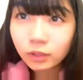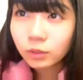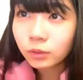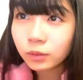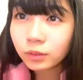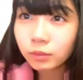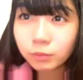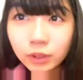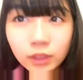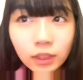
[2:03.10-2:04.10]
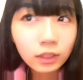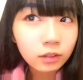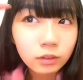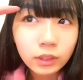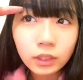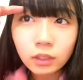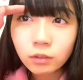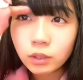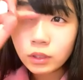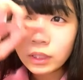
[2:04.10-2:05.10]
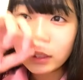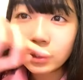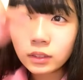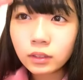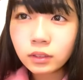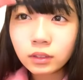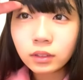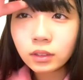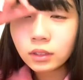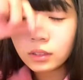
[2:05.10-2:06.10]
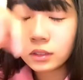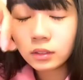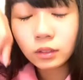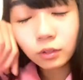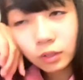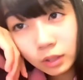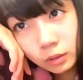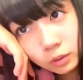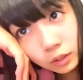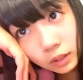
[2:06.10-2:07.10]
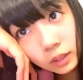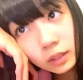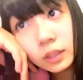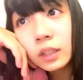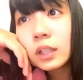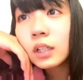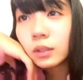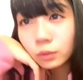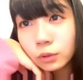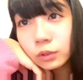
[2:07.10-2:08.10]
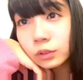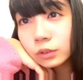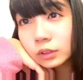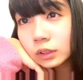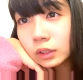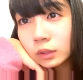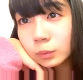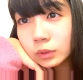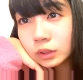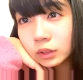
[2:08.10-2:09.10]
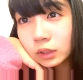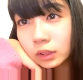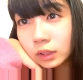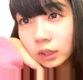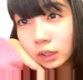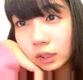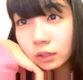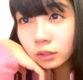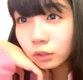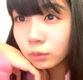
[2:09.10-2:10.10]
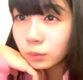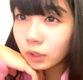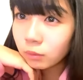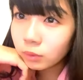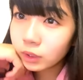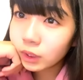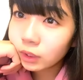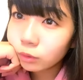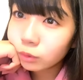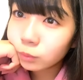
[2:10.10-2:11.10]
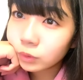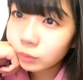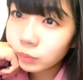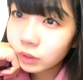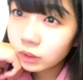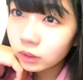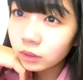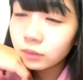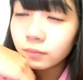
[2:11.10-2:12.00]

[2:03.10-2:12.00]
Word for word: そうでも絶対学校行ったら終わるやつ今日学校かと憂鬱な気持ちになりながら今日も頑張りたいと思います